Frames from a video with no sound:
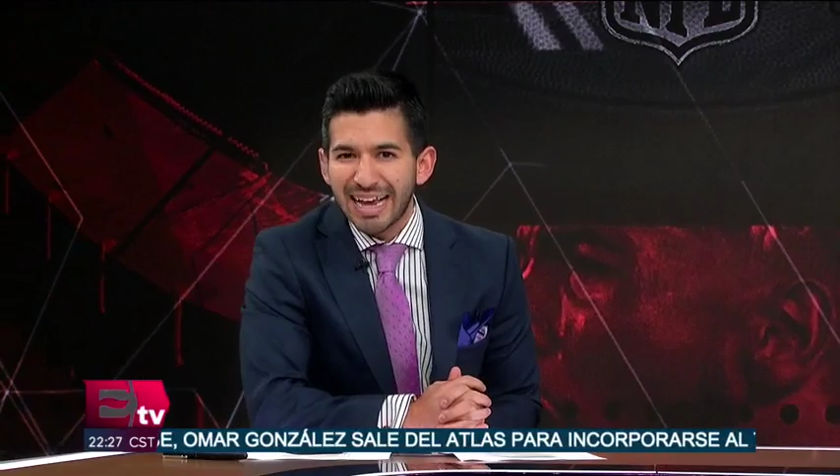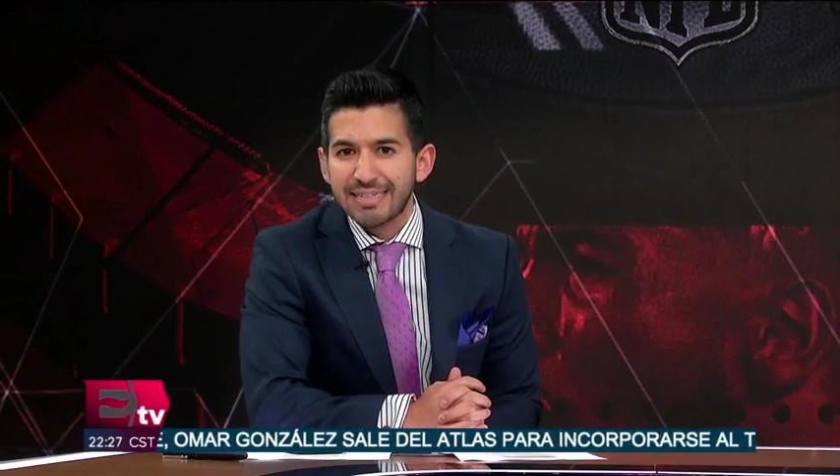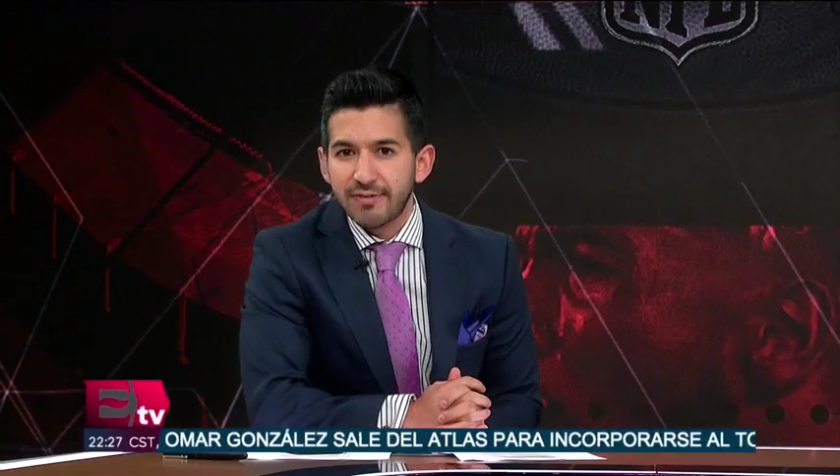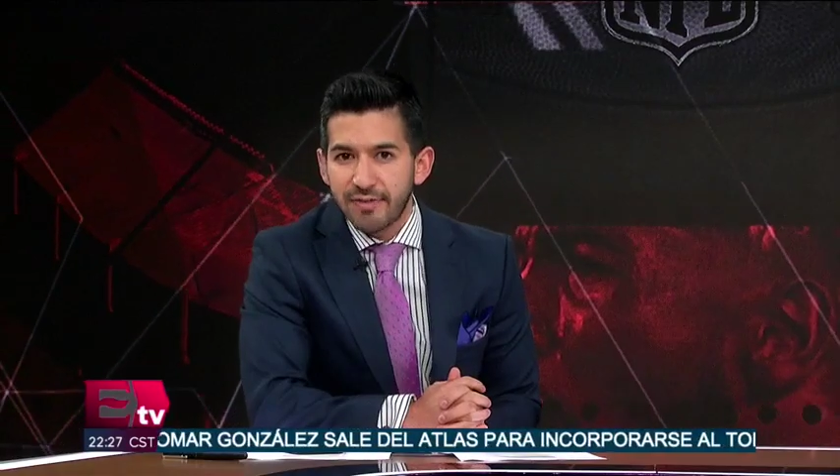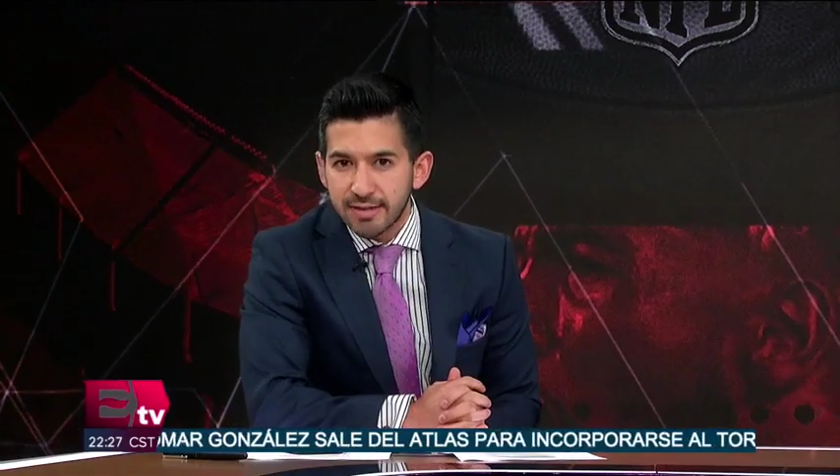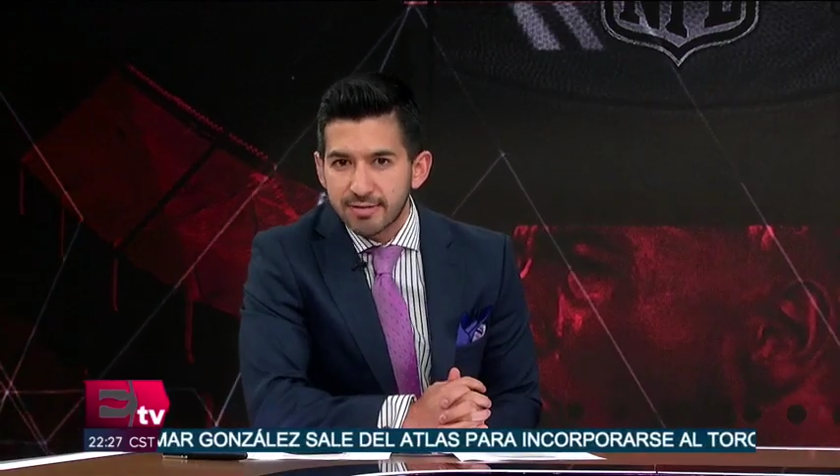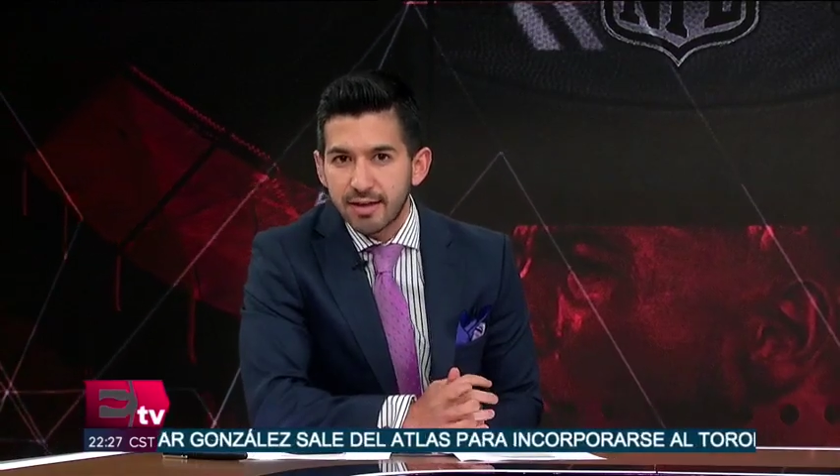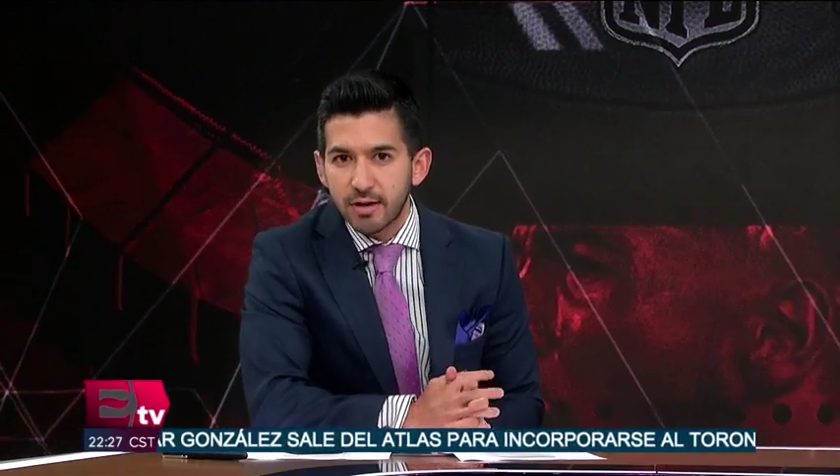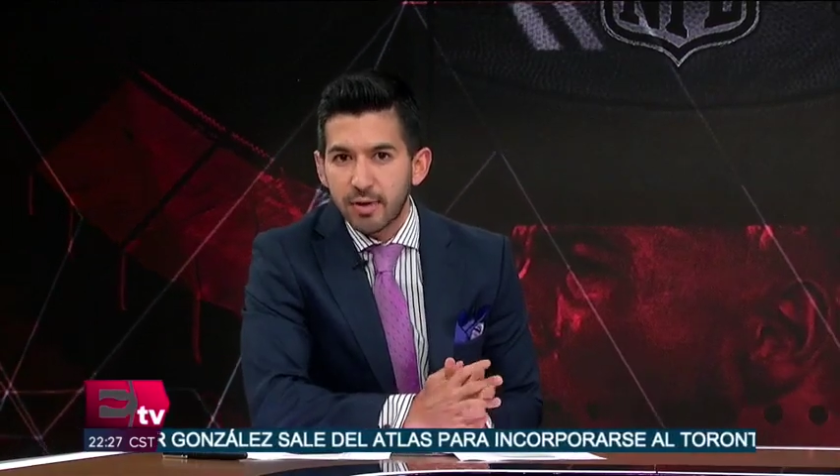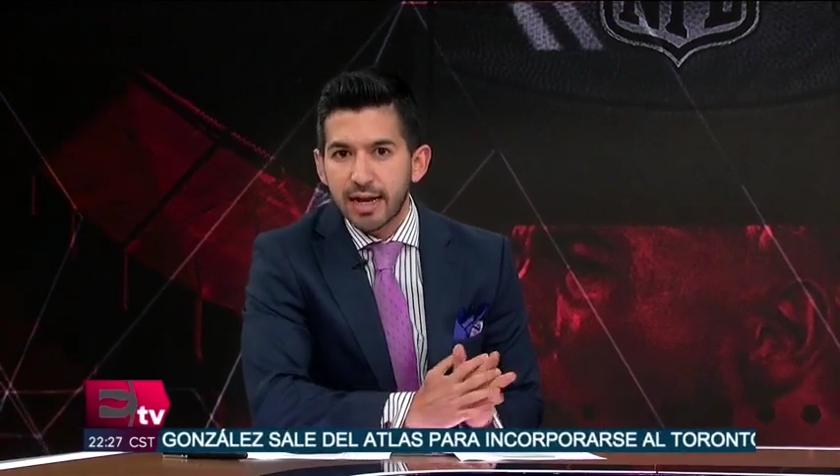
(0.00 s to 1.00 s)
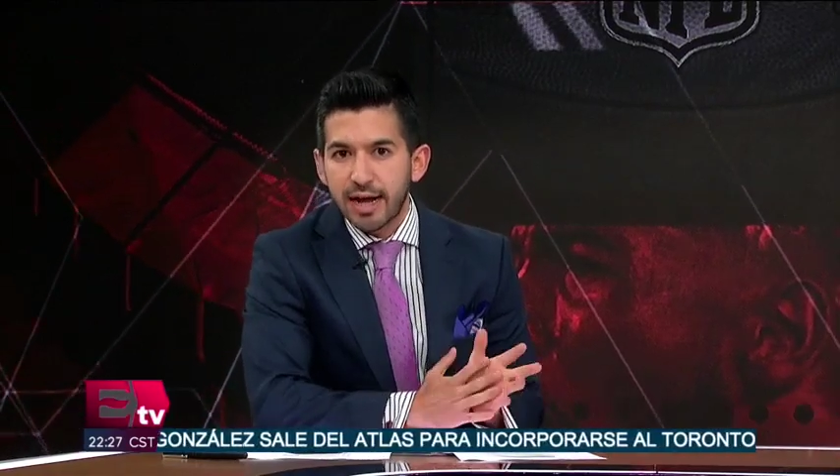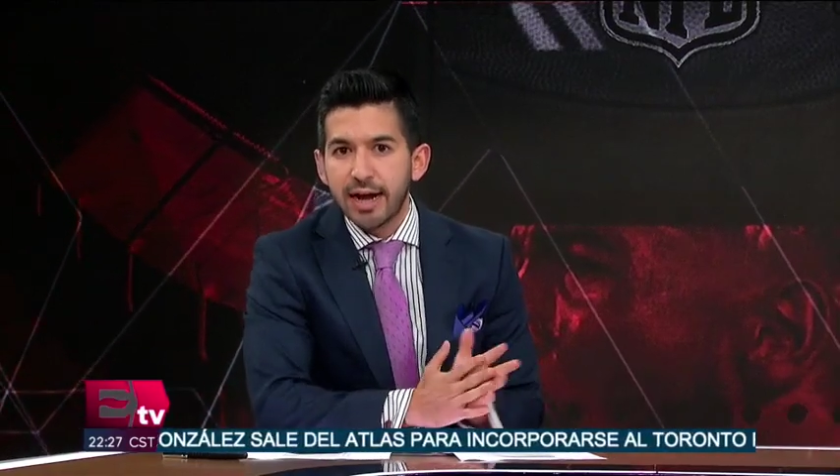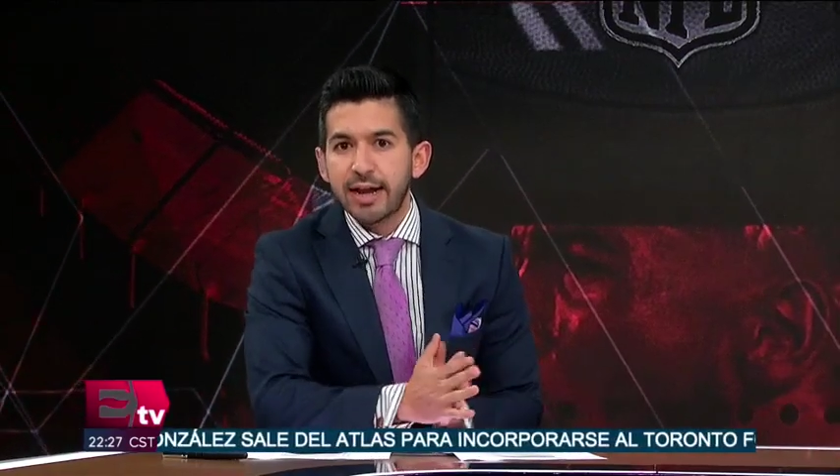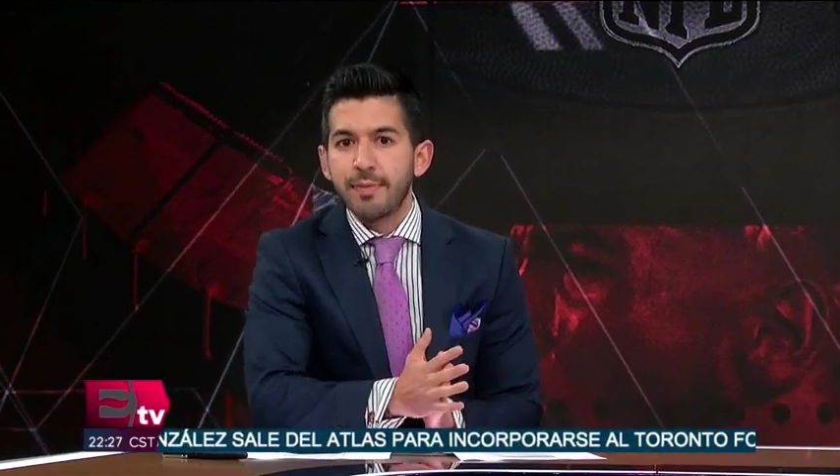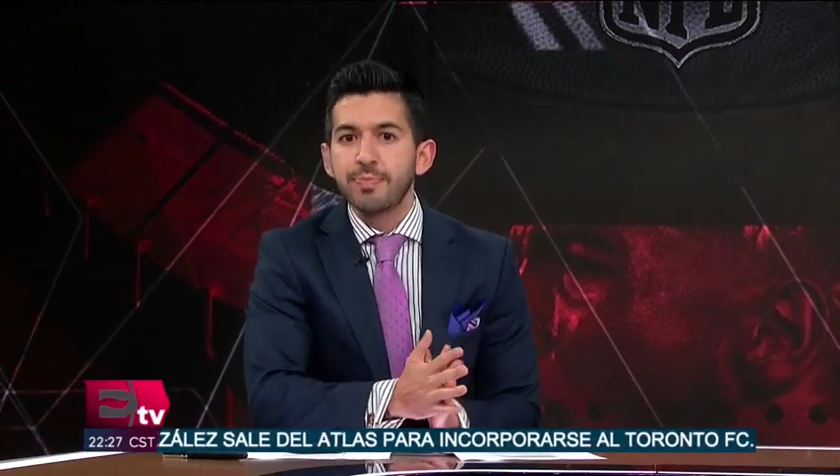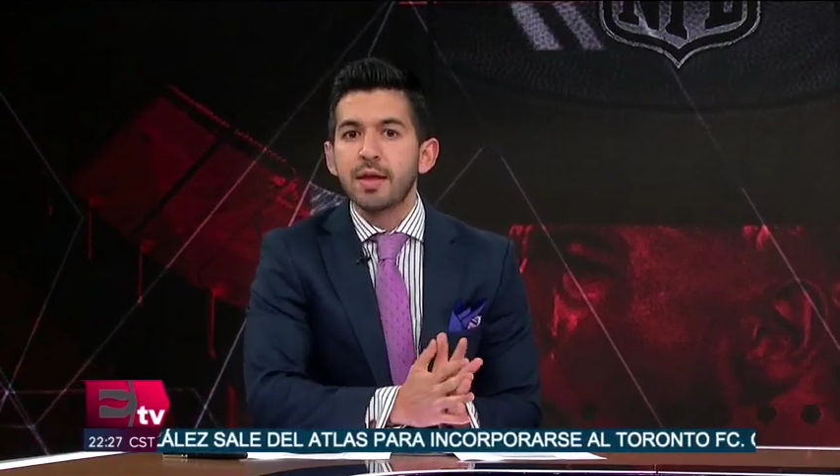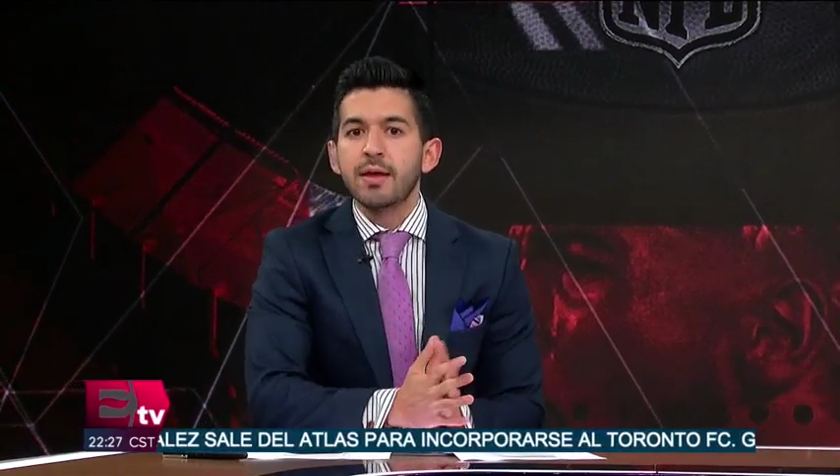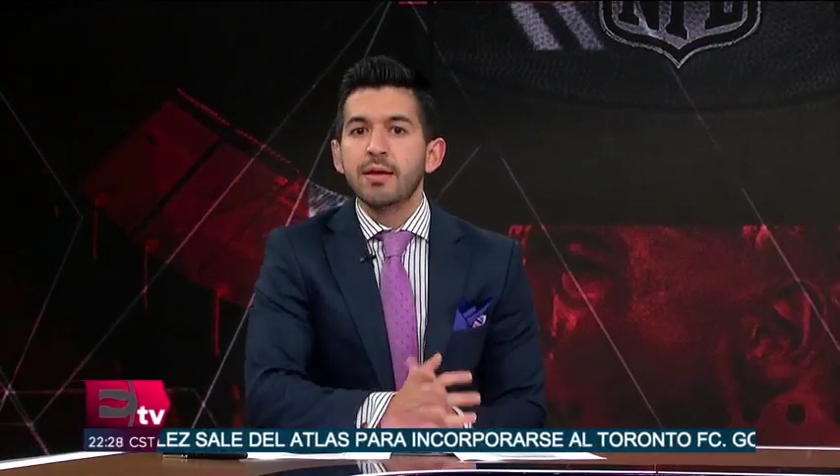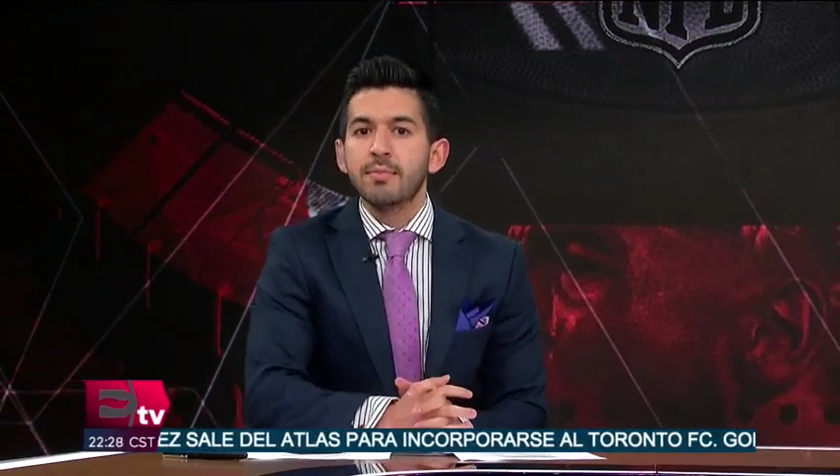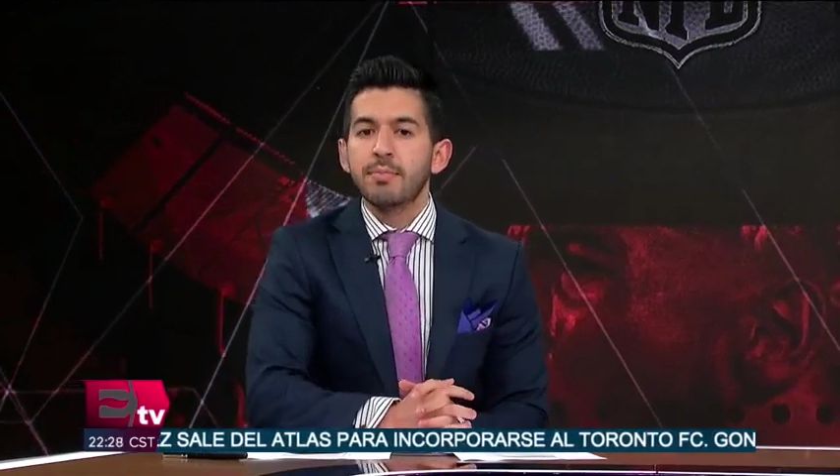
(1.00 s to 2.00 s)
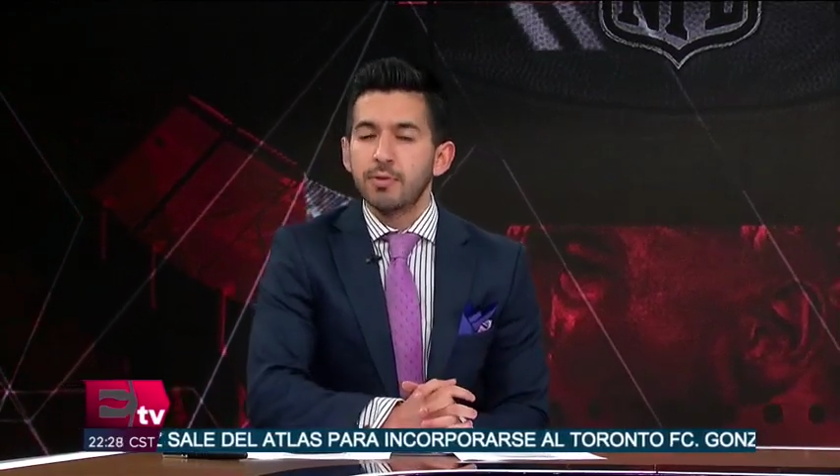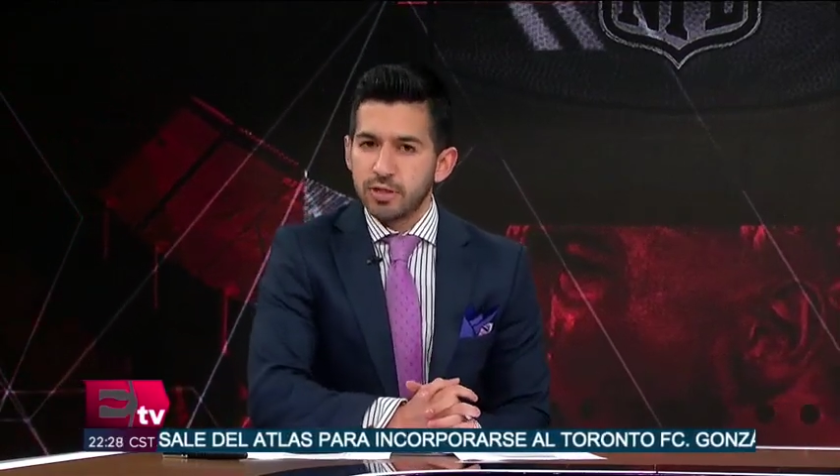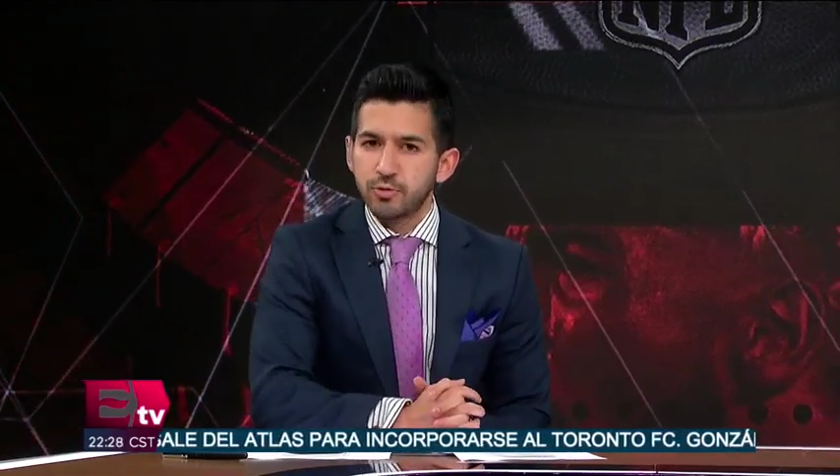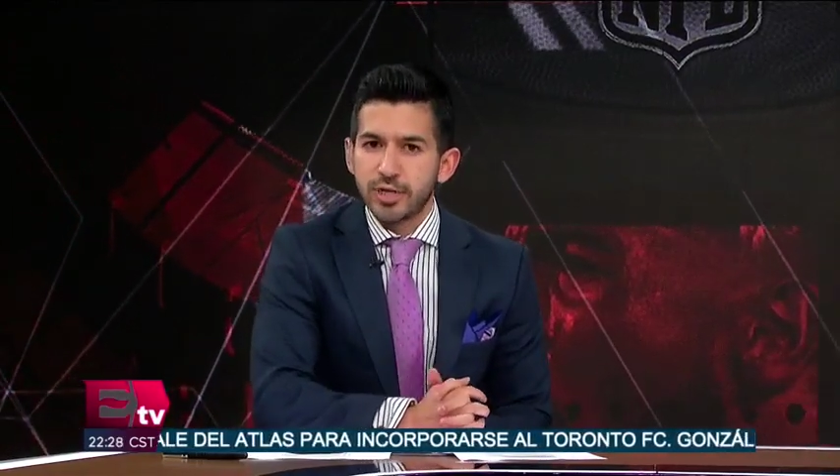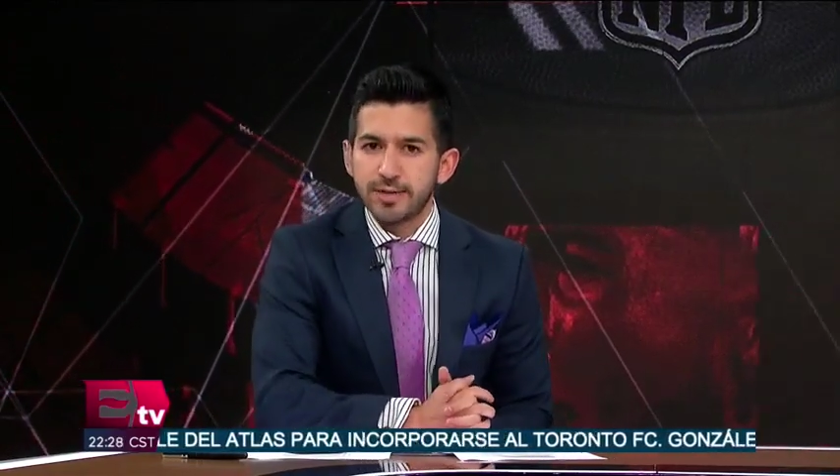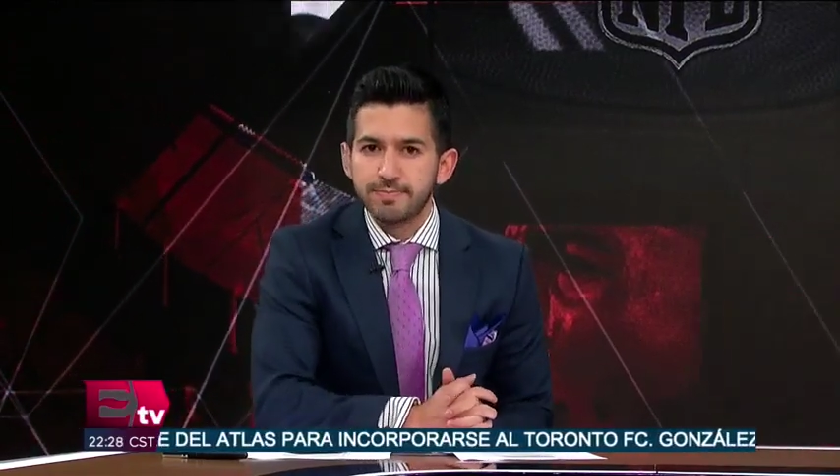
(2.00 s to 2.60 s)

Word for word: ex defensa del Guadalajara. Vamos a escuchar.